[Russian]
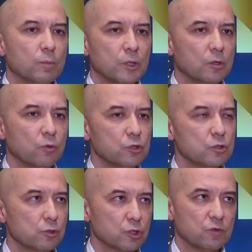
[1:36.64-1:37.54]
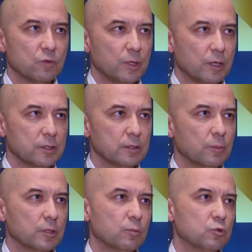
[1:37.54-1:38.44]
Было очень сложно выбирать,
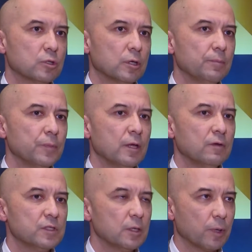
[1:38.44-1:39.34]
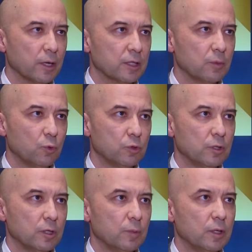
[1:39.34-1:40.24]
потому что все проекты
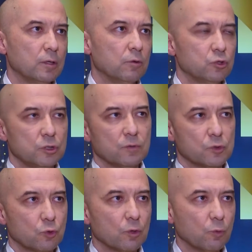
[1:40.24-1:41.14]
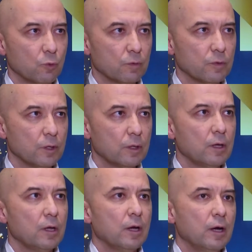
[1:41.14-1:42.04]
поданные были очень на высоком уровне.
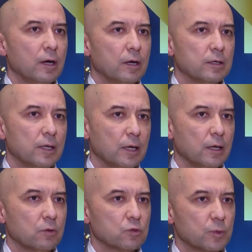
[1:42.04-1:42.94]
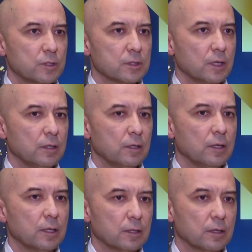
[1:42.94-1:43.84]
Э, для Узбекистана
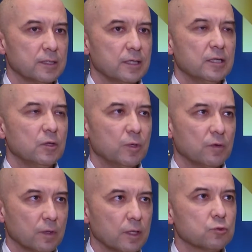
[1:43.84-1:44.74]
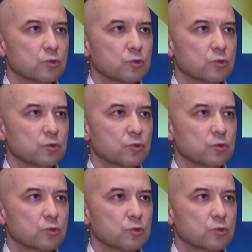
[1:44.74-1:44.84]
это, хотя и не первый раз